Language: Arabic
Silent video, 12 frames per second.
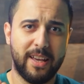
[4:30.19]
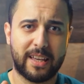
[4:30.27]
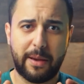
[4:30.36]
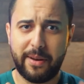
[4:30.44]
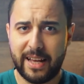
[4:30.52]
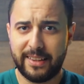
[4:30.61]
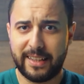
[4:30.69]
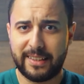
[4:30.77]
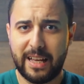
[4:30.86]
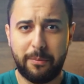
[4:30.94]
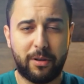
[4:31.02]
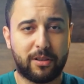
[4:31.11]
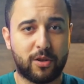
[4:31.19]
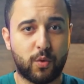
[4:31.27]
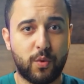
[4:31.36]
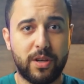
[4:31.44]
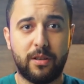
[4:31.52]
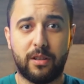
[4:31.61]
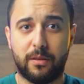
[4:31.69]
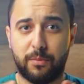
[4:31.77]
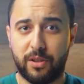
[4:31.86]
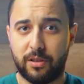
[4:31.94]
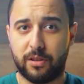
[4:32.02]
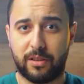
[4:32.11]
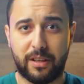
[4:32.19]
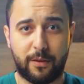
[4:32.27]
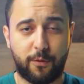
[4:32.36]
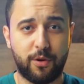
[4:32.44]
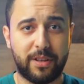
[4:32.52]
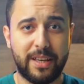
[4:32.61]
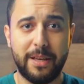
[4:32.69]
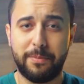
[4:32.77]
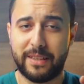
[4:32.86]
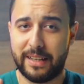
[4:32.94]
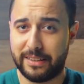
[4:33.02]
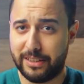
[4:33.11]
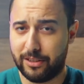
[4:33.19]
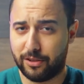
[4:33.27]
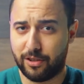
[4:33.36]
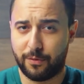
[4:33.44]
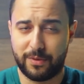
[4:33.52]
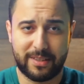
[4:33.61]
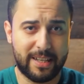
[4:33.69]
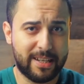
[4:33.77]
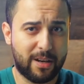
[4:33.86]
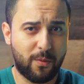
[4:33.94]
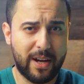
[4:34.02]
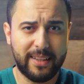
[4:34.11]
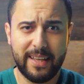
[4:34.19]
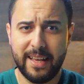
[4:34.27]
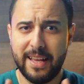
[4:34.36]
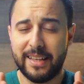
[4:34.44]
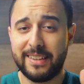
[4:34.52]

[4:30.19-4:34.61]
كمان عندك دعم لتصوير بدقه ال 4K ب 30 اطار في الثانيه الواحده